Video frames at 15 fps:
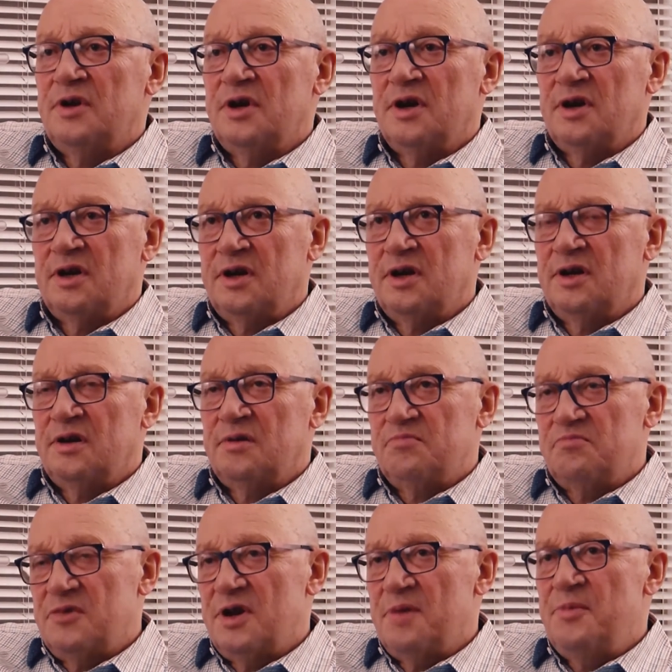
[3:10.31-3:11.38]
La,
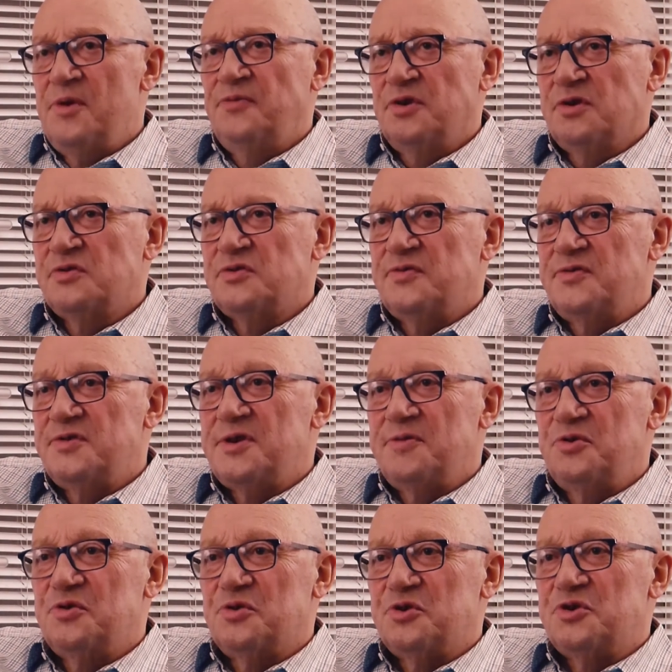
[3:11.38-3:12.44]
méfiance
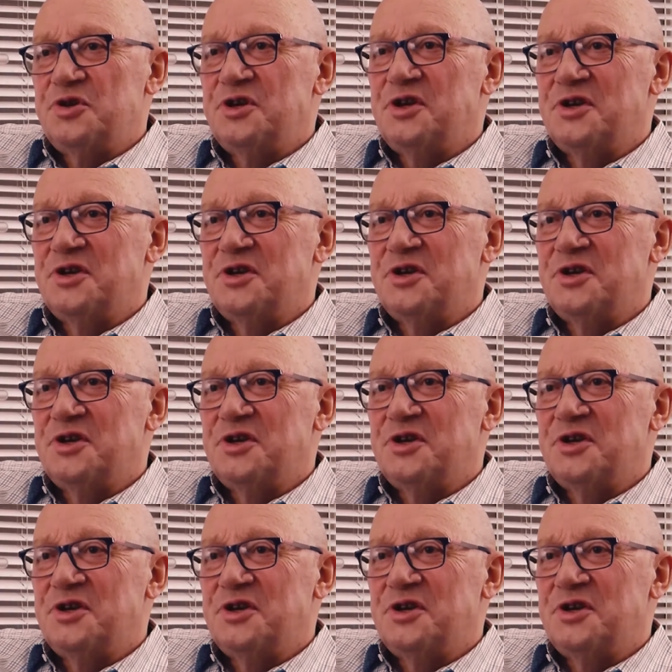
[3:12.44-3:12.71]
vis-à-vis du coaching